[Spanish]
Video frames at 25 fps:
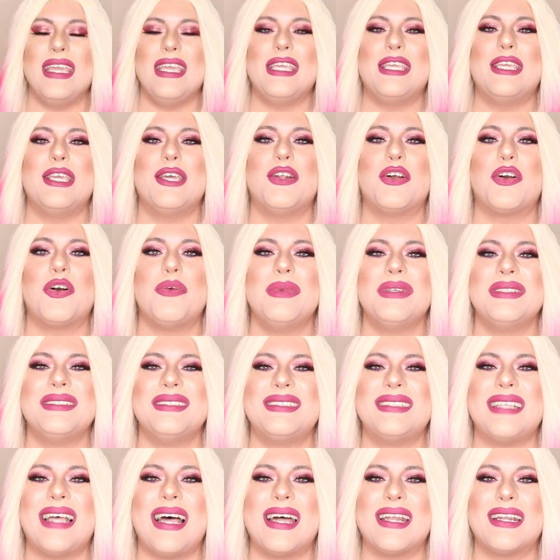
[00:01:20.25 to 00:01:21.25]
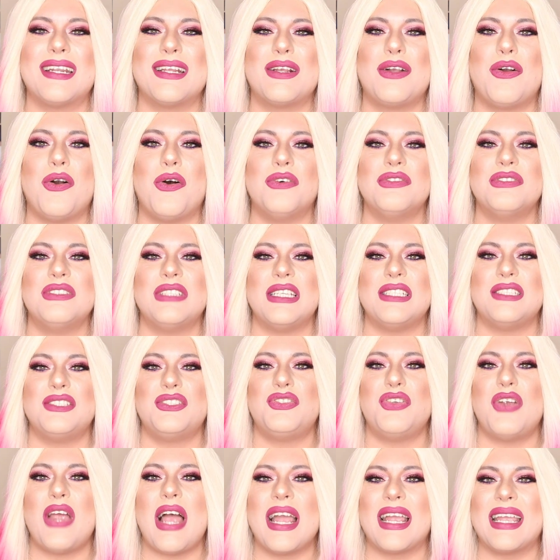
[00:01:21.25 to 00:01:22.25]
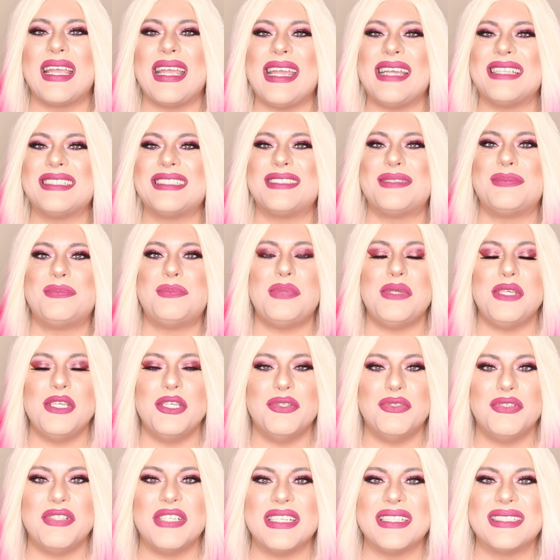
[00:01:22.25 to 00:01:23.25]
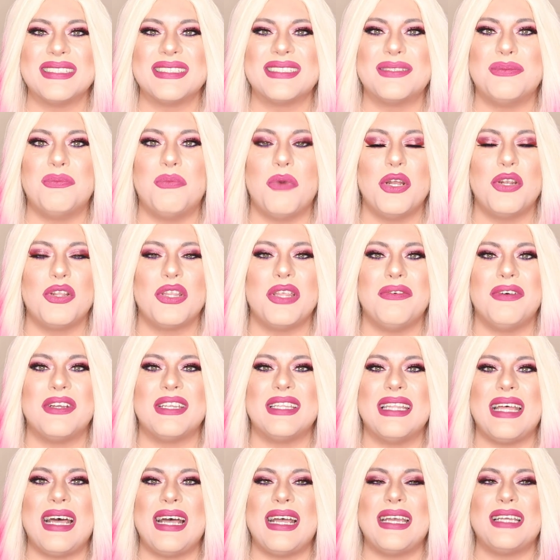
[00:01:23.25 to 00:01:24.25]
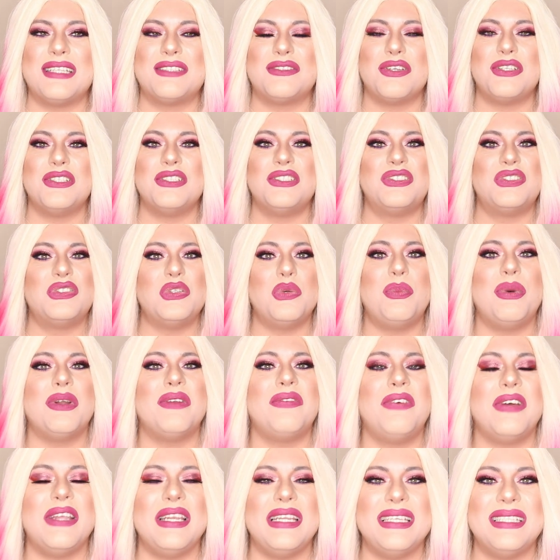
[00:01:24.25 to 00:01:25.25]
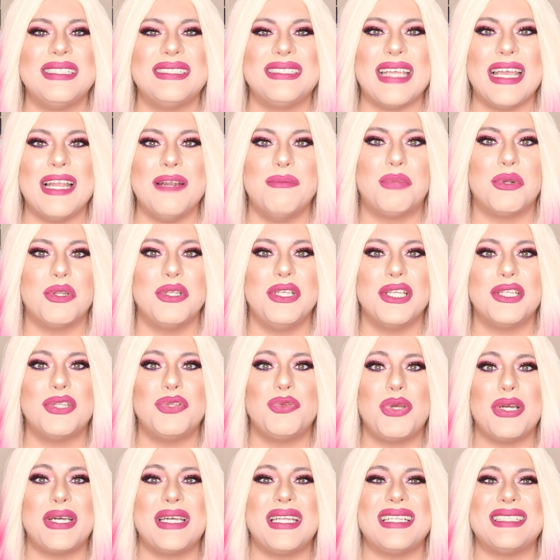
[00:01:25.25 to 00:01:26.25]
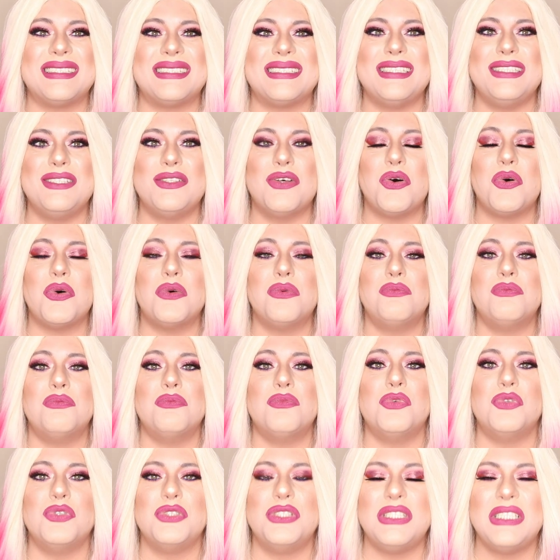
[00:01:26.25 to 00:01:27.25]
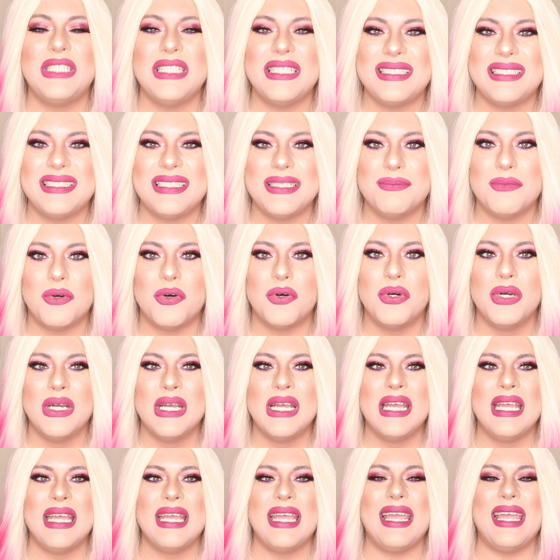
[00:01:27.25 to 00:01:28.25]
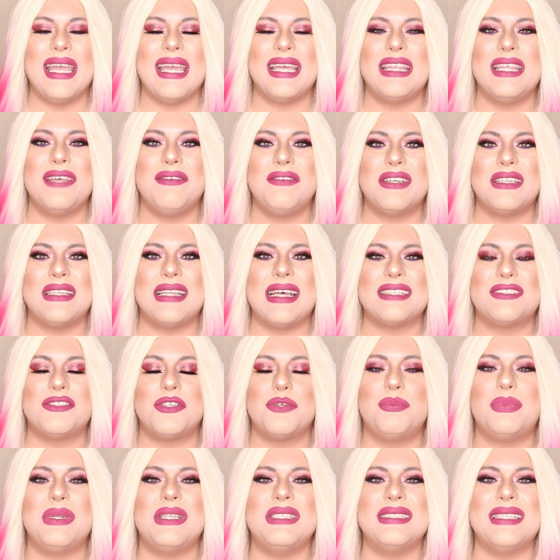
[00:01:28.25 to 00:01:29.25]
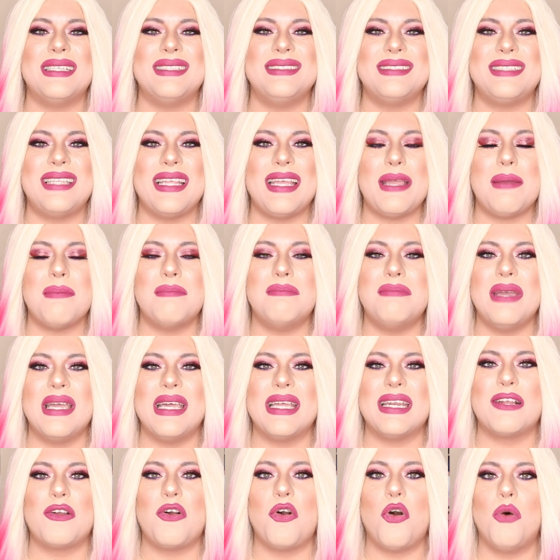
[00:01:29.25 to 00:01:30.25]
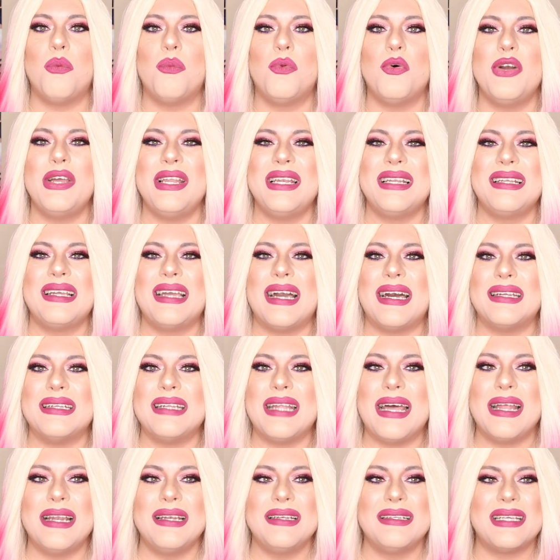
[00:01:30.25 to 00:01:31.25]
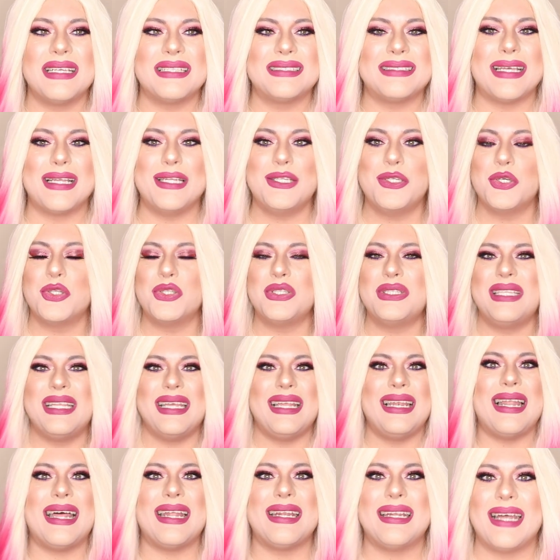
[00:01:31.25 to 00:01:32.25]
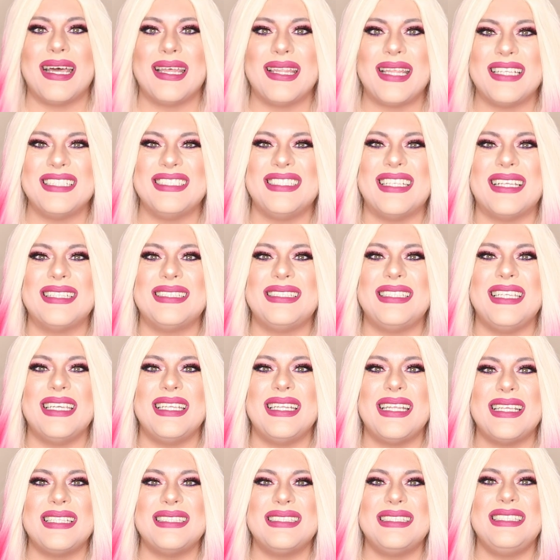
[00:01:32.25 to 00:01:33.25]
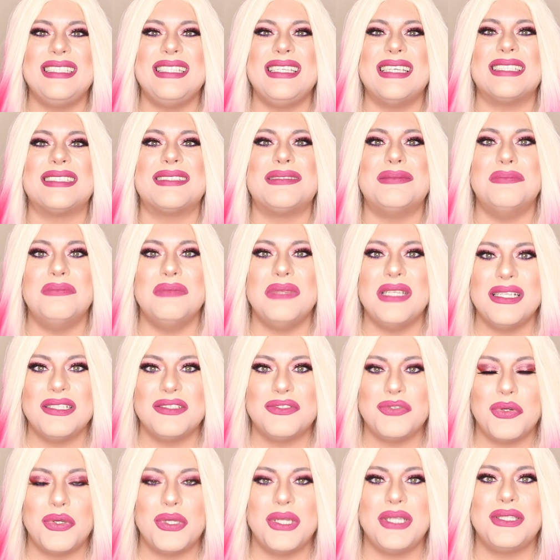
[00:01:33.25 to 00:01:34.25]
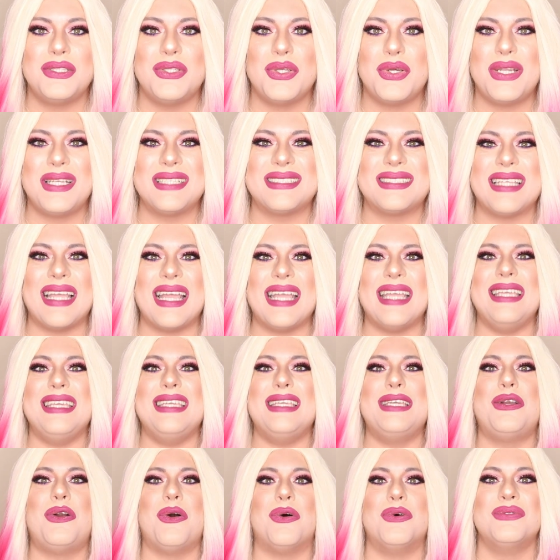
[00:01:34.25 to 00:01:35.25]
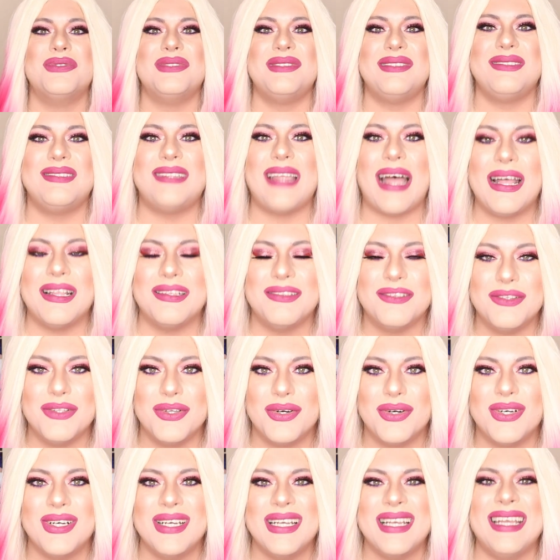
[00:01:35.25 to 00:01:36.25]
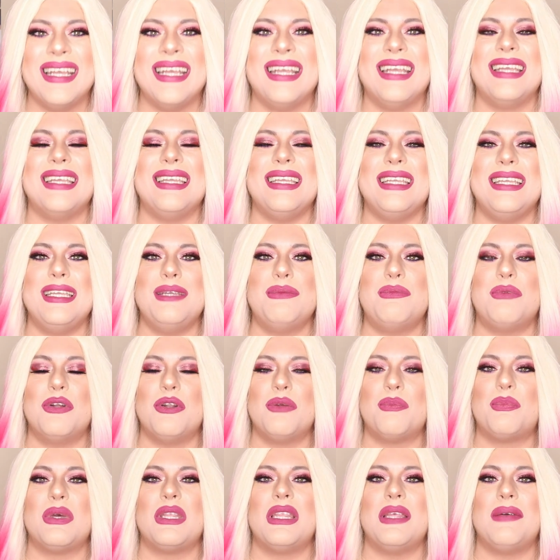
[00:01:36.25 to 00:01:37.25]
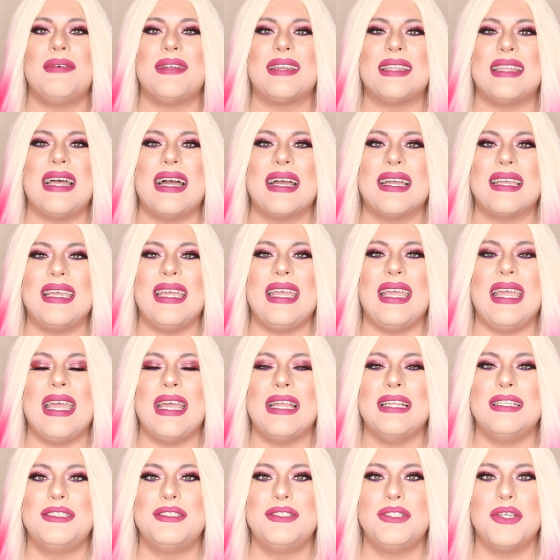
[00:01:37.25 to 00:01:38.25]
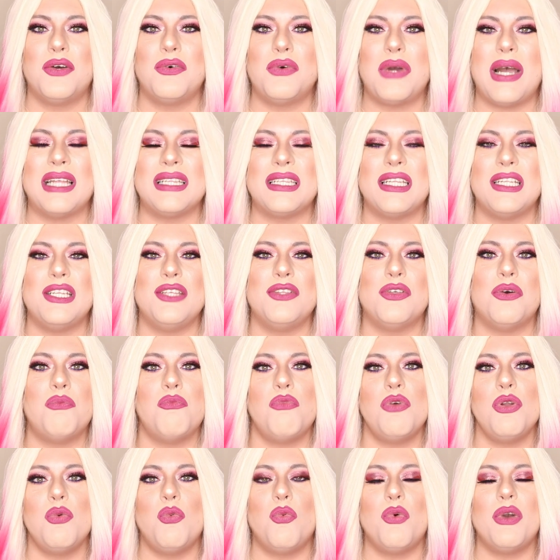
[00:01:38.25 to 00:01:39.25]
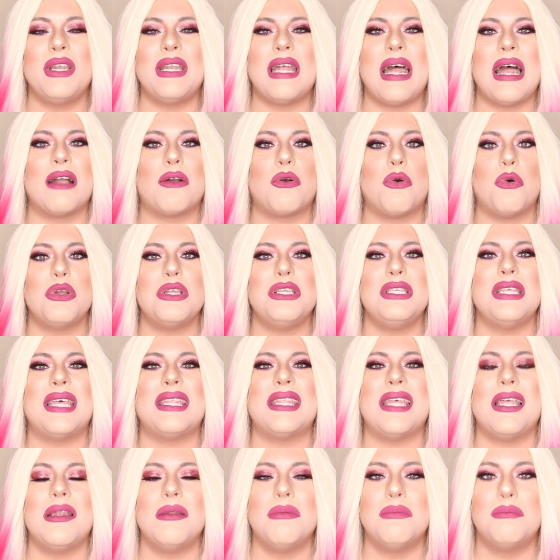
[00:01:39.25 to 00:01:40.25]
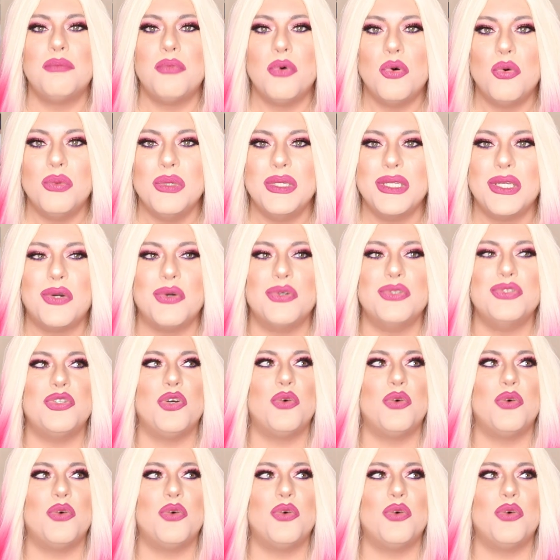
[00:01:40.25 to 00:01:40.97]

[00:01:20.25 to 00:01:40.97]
Y quiero comenzar con The Drag Experience. Bueno, de verdad estoy súper feliz. El proyecto ha crecido muchísimo. Es de verdad sorprendente ver cómo el canal que salió de la nada ya tiene 10.000 suscriptores y contando. Y bueno, pues de verdad que el show ha tenido muy buena acogida del público.